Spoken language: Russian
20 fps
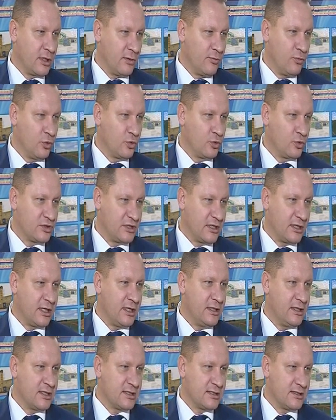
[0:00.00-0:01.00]
работу,
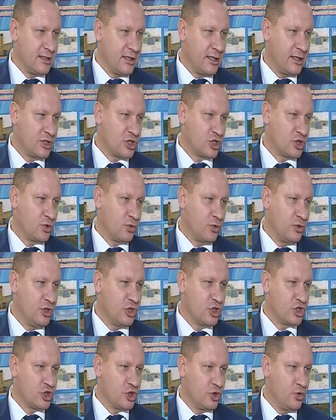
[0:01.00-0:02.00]
заранее зная, что
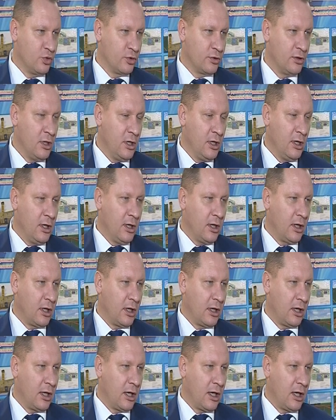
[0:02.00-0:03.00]
их ждет
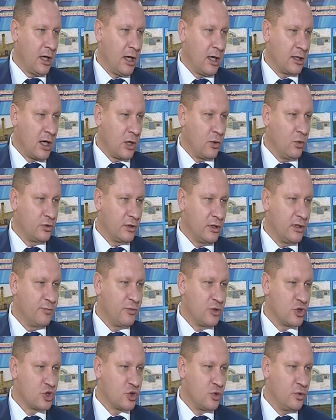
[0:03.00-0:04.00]
какой-то
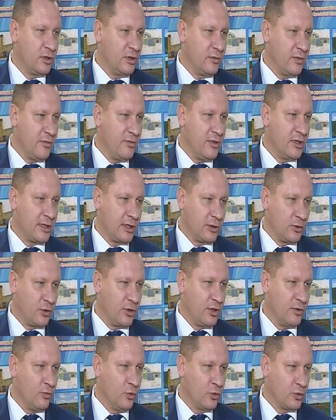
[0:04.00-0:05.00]
напряженный момент, который
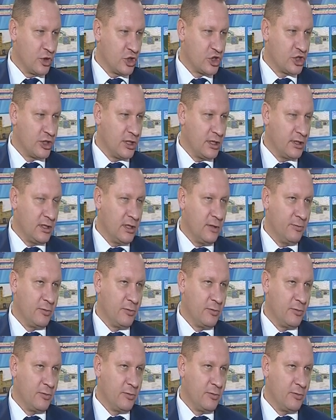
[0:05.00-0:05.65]
они будут решать.